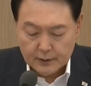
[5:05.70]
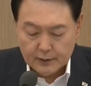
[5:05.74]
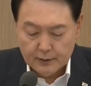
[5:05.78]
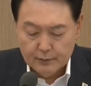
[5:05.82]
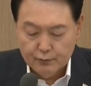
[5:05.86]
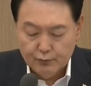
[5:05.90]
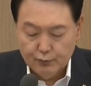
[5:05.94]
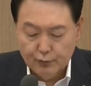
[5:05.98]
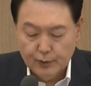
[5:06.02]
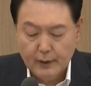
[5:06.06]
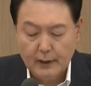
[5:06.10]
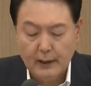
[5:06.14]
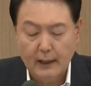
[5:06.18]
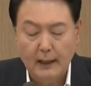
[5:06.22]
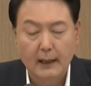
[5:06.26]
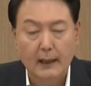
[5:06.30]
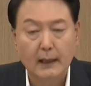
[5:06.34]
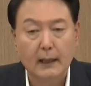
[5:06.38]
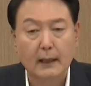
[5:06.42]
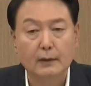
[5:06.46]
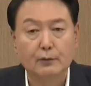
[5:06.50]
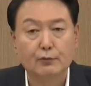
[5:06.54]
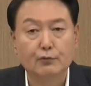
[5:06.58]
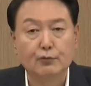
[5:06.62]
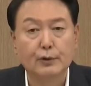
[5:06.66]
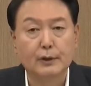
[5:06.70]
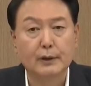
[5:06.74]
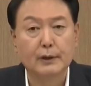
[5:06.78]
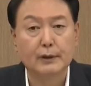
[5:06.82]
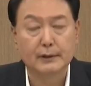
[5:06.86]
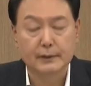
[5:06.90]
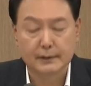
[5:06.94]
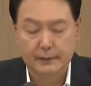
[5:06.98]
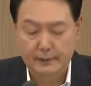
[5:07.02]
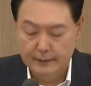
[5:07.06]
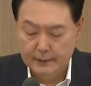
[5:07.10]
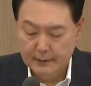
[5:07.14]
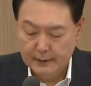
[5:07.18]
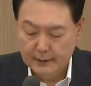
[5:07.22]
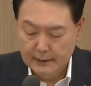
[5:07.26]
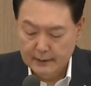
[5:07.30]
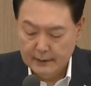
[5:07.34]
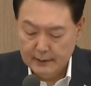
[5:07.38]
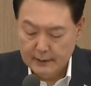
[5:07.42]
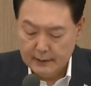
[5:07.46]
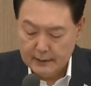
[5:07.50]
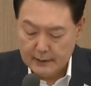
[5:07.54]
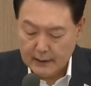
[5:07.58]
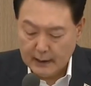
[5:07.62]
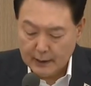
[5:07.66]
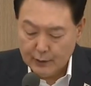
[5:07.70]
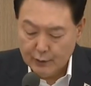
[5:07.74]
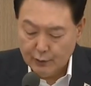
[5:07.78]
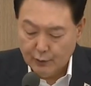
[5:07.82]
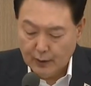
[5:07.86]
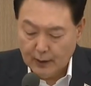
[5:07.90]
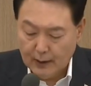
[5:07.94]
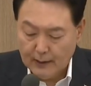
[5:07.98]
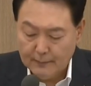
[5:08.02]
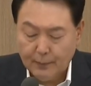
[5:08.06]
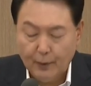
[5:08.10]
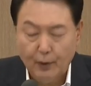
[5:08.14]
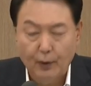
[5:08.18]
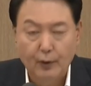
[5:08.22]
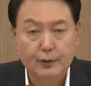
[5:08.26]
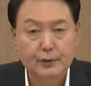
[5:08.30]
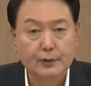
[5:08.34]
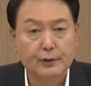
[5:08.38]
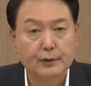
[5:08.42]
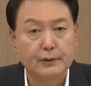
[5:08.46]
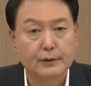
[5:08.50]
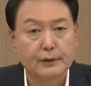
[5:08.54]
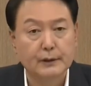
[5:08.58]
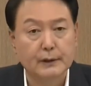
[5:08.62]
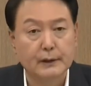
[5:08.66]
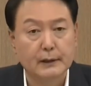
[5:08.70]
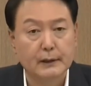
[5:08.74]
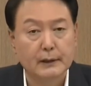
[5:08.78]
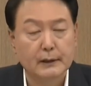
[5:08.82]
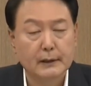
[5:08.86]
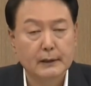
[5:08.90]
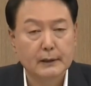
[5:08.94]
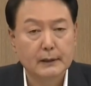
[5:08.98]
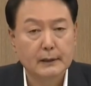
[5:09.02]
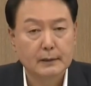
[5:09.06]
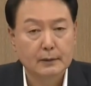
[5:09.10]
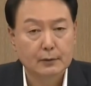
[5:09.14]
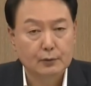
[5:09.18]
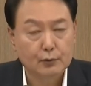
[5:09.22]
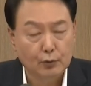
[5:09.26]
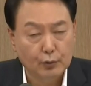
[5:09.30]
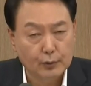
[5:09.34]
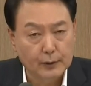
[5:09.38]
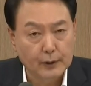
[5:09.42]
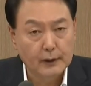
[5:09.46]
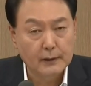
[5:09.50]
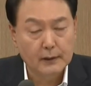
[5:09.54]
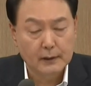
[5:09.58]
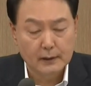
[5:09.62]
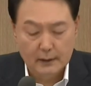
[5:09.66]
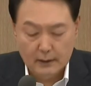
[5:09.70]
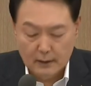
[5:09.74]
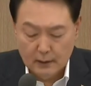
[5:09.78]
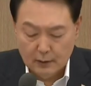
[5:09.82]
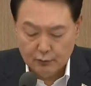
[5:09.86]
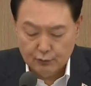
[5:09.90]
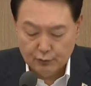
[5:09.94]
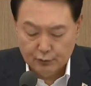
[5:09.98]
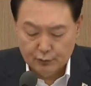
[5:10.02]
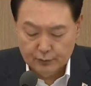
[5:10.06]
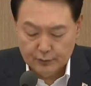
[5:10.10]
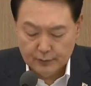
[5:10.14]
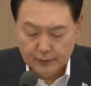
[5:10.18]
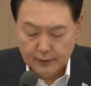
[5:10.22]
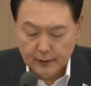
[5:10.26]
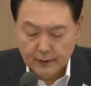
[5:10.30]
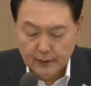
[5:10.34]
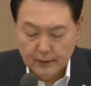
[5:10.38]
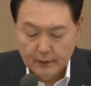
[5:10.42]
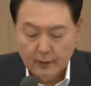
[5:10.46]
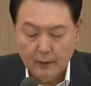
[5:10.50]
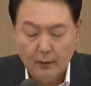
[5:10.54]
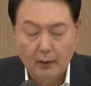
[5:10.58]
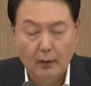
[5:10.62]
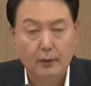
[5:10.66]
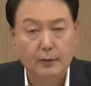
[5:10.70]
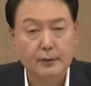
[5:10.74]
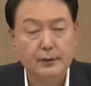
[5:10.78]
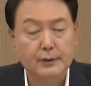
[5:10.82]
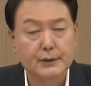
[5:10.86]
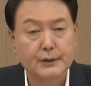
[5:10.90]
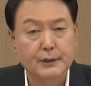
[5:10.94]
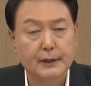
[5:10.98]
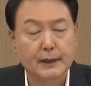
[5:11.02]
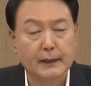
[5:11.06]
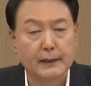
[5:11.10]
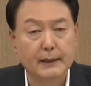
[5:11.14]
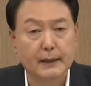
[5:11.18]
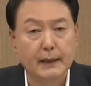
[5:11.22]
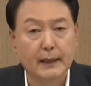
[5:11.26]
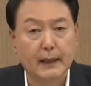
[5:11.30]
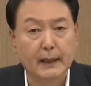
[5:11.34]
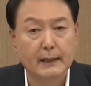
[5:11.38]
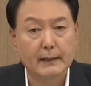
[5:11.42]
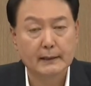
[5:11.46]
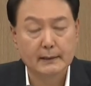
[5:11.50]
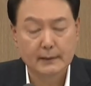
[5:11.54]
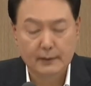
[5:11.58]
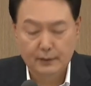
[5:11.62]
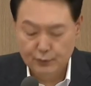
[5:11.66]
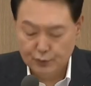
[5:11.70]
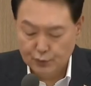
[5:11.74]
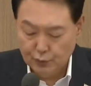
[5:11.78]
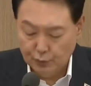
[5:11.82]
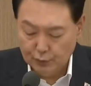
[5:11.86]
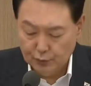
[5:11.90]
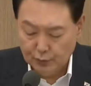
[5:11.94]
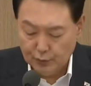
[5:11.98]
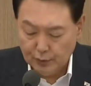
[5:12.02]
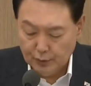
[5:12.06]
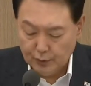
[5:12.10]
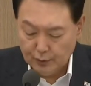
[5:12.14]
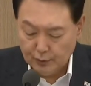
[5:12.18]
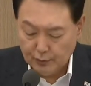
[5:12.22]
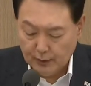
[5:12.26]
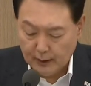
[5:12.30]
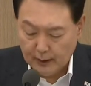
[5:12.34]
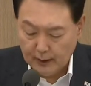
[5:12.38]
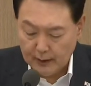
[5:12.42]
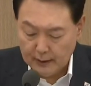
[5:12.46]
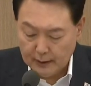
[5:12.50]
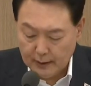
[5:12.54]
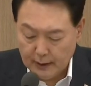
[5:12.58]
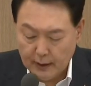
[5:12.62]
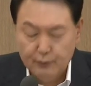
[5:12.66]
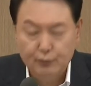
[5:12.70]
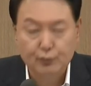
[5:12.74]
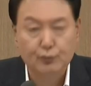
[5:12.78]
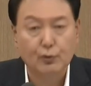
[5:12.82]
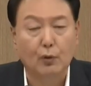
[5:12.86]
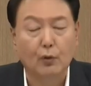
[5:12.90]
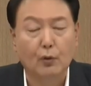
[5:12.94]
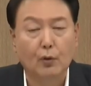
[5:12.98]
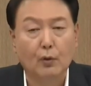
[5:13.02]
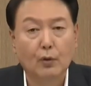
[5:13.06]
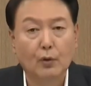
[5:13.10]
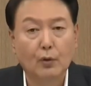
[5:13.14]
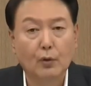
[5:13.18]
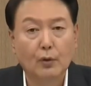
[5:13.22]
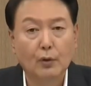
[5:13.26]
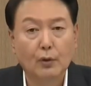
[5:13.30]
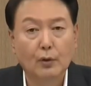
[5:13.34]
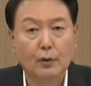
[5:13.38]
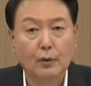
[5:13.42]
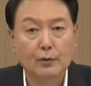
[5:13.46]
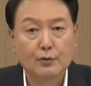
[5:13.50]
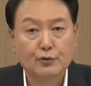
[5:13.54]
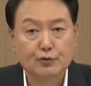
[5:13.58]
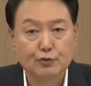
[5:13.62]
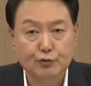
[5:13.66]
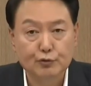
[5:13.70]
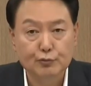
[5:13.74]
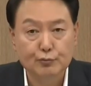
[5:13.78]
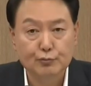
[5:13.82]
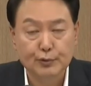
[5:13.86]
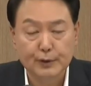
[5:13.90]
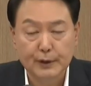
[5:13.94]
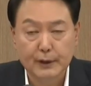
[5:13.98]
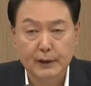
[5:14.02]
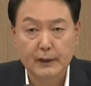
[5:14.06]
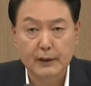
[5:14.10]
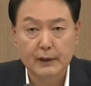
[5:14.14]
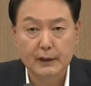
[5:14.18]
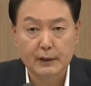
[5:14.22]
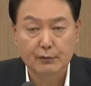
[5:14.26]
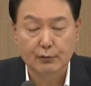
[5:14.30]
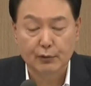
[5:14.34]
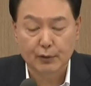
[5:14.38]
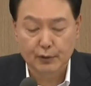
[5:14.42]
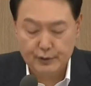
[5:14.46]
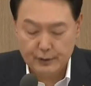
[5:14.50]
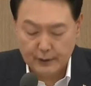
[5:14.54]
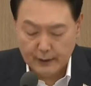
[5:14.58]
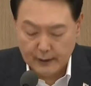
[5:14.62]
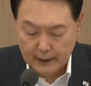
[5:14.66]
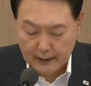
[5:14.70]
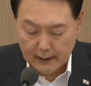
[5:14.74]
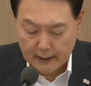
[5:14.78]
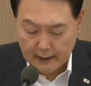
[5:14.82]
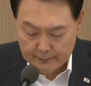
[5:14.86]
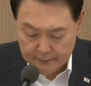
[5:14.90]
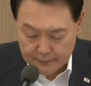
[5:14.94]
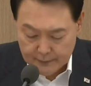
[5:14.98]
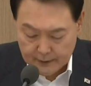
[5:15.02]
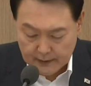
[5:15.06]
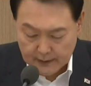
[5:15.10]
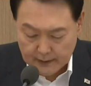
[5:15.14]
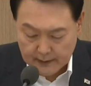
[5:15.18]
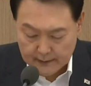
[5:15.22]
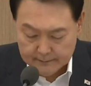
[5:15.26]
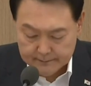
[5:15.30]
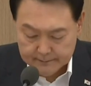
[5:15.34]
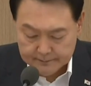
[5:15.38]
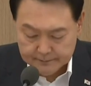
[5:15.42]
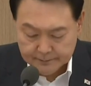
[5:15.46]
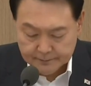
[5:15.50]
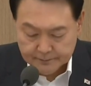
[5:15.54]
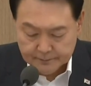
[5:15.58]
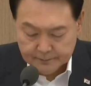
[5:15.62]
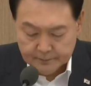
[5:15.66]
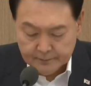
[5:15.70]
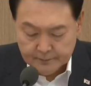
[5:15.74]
지금 우리가 누리는 자유와 번영의 토대를 일군 어르신에 대한 존경과 예우도 충분히 이루어져야 합니다.